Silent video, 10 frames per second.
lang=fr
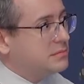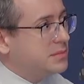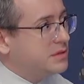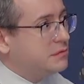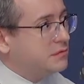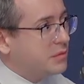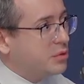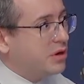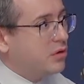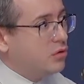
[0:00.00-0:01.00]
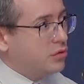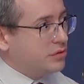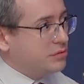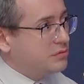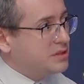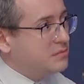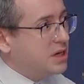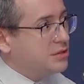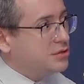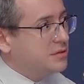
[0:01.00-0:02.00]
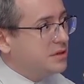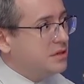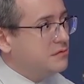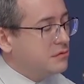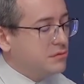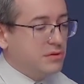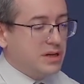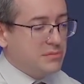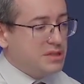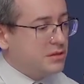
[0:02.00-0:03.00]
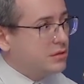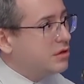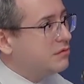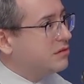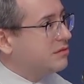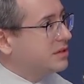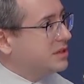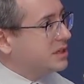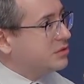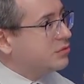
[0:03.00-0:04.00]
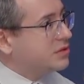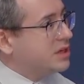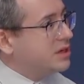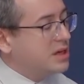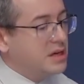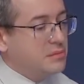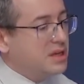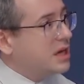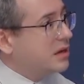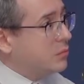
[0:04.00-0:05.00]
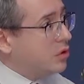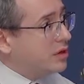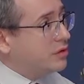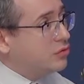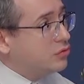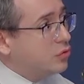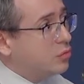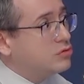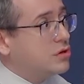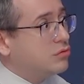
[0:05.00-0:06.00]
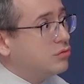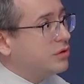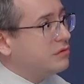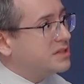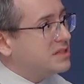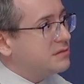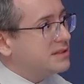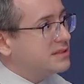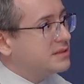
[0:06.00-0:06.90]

il faut vraiment le temps du ciblage, mm. il faut la mise en œuvre, il y a les courriers, mais également de nombreuses rencontres en face à face.